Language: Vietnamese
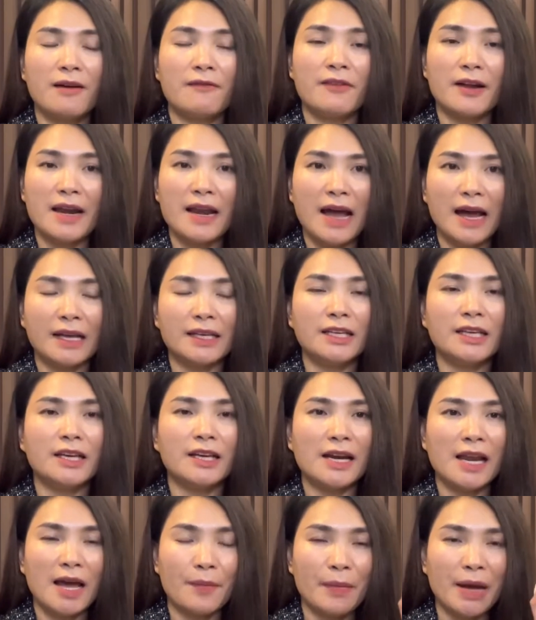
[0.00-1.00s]
và đại
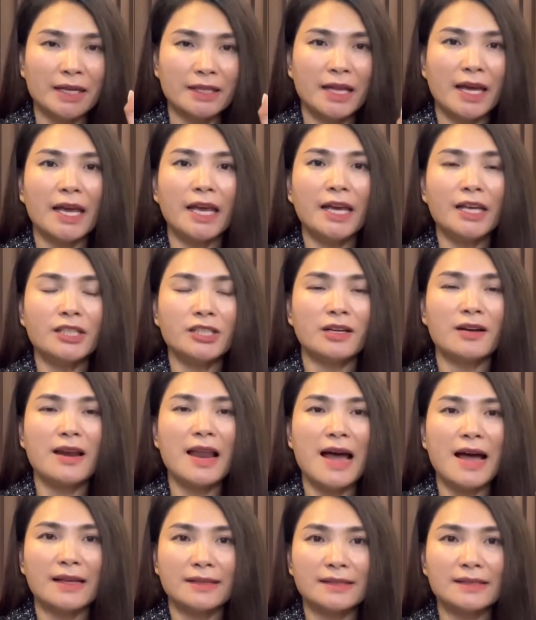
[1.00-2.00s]
diện là bạn thấy cái chữ
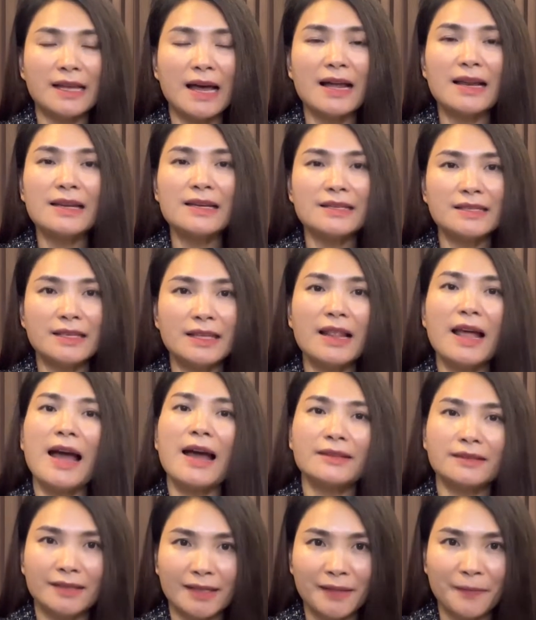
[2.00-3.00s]
là salicylic
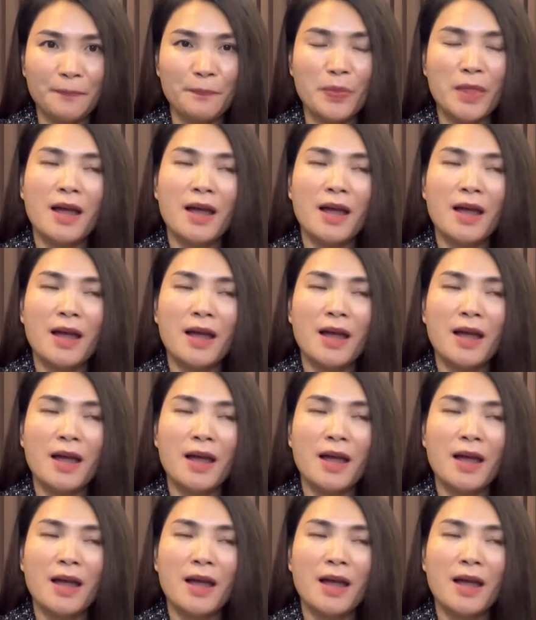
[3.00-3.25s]
acid.